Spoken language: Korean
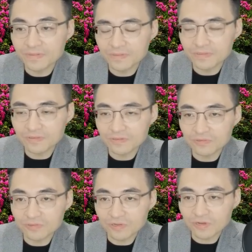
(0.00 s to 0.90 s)
그래서
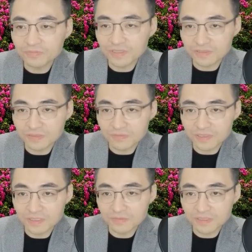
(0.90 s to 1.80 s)
또 열압착 장비,
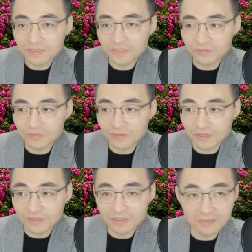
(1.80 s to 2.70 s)
이게 티씨 본다,
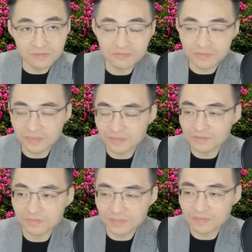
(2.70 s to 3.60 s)
아까 우리가
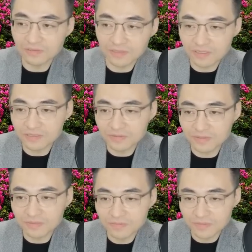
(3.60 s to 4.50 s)
봤던
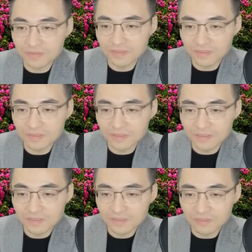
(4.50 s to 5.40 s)
에이치비.
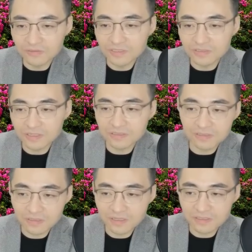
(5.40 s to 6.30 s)

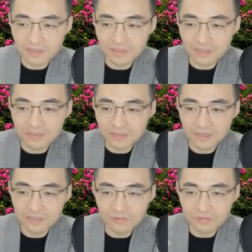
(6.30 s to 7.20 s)
경쟁사들은 헤드가
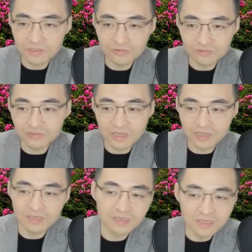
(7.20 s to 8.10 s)
하나인데 동산 두 개,
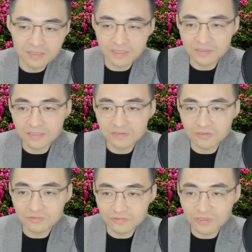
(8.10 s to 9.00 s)

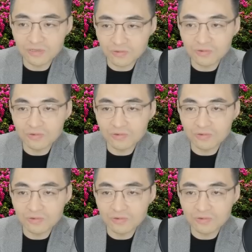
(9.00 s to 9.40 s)
생산성 두 개고.